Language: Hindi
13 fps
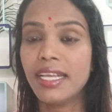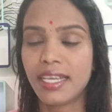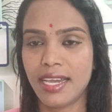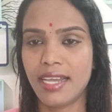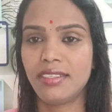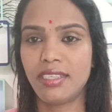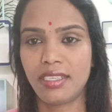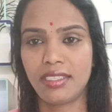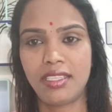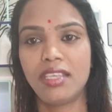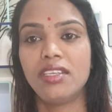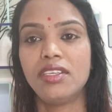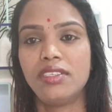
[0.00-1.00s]
कर
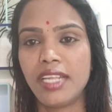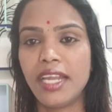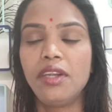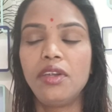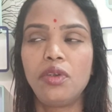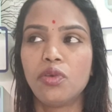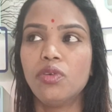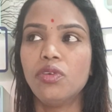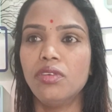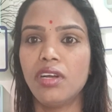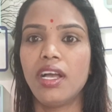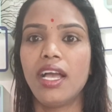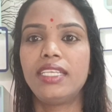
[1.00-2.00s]
सकते हैं टेन टू
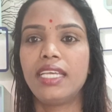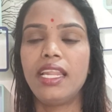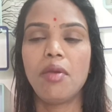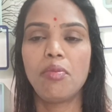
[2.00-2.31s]
एक्चुअली